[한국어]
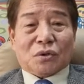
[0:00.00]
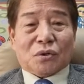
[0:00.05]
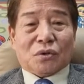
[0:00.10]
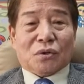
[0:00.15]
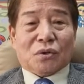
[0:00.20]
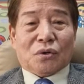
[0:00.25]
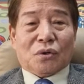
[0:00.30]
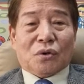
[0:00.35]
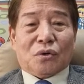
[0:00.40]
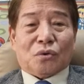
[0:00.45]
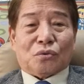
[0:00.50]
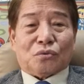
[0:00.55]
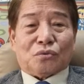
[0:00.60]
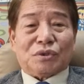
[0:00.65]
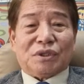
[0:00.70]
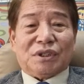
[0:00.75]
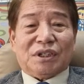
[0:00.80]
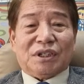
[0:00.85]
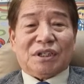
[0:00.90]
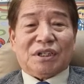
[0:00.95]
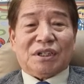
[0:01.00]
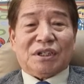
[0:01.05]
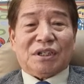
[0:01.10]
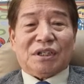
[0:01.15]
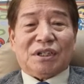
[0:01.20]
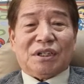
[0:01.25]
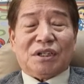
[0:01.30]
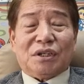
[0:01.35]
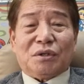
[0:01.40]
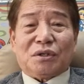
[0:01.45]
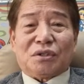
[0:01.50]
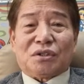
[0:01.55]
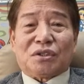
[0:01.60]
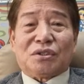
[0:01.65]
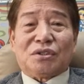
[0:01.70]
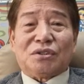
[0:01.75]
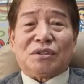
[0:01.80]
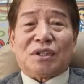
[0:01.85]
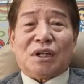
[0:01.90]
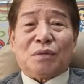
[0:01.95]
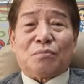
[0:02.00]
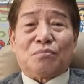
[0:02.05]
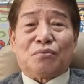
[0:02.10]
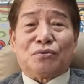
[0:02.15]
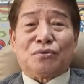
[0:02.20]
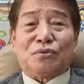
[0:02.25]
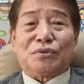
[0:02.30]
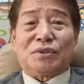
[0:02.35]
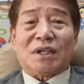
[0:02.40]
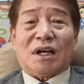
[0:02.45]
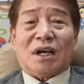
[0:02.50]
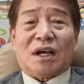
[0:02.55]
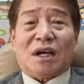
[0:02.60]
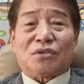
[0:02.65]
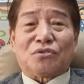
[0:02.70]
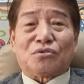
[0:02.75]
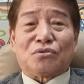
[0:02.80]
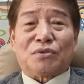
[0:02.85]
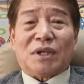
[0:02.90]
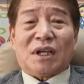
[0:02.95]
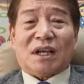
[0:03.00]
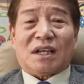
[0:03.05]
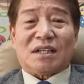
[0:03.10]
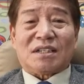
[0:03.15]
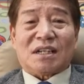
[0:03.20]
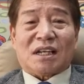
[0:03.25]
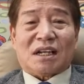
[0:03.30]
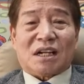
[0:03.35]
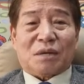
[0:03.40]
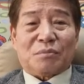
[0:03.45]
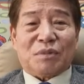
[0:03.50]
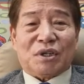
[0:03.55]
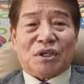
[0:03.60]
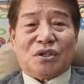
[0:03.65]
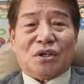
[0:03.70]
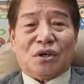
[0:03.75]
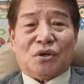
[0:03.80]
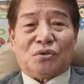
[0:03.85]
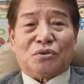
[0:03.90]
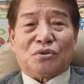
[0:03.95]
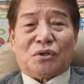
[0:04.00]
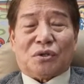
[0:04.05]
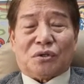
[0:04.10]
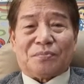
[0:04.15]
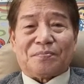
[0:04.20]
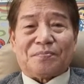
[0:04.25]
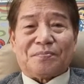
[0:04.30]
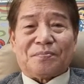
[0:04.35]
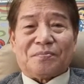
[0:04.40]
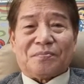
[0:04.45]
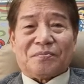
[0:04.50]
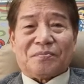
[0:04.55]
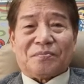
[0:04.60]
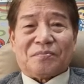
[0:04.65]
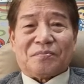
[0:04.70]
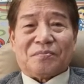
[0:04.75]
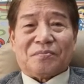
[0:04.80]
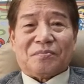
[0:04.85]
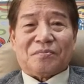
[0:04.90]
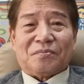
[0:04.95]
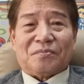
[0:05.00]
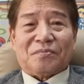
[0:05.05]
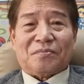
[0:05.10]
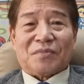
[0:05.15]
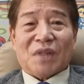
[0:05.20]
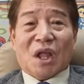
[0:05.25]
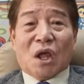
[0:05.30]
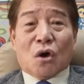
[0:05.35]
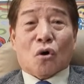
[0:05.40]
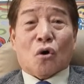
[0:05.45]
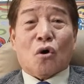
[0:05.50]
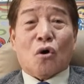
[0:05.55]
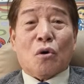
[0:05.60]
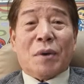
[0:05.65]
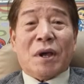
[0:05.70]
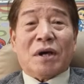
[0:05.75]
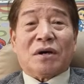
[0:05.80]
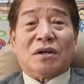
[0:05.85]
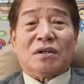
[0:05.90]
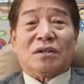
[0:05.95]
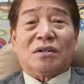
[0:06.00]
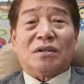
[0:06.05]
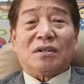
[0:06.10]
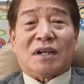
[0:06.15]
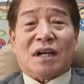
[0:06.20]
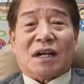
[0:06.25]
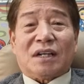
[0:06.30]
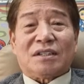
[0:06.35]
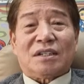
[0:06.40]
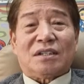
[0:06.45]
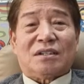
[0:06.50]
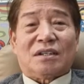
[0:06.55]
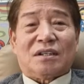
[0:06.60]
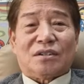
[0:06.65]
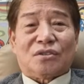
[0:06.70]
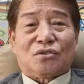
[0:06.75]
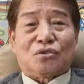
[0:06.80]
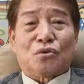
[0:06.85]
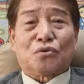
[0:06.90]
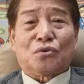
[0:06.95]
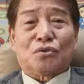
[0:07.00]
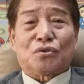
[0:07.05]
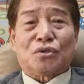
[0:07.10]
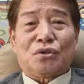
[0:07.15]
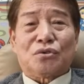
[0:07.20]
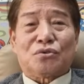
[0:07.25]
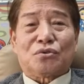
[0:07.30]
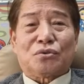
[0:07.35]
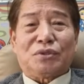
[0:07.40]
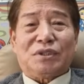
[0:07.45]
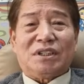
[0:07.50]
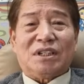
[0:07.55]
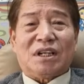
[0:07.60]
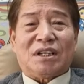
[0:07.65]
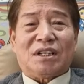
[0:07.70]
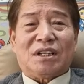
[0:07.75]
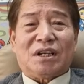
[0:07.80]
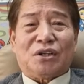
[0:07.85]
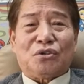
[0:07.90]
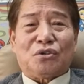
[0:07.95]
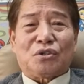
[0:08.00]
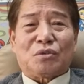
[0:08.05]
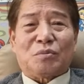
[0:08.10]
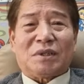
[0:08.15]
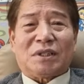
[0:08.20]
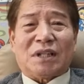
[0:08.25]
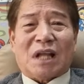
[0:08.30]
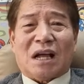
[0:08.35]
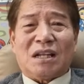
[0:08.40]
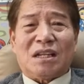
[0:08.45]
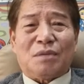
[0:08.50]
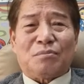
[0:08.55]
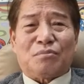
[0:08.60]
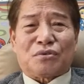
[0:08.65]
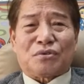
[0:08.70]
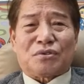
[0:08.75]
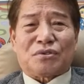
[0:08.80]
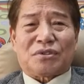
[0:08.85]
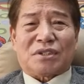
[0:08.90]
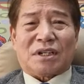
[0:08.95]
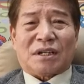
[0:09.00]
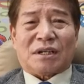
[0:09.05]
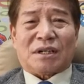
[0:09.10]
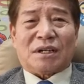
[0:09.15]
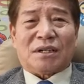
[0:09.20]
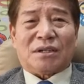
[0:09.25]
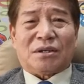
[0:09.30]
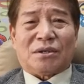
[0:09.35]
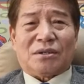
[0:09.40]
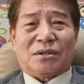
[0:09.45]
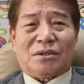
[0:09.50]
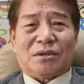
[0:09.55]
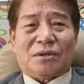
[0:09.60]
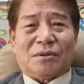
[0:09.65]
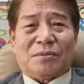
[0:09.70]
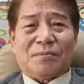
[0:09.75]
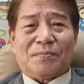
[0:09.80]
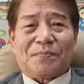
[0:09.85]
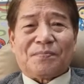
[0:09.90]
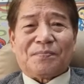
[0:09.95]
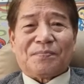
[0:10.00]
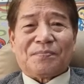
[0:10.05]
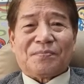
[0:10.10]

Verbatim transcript: 또 우리들의 부자 중에 한 사람인 경우 500억을 가진 네. 축구 선수 이야기가 요즘에 난리 부르스잖아요.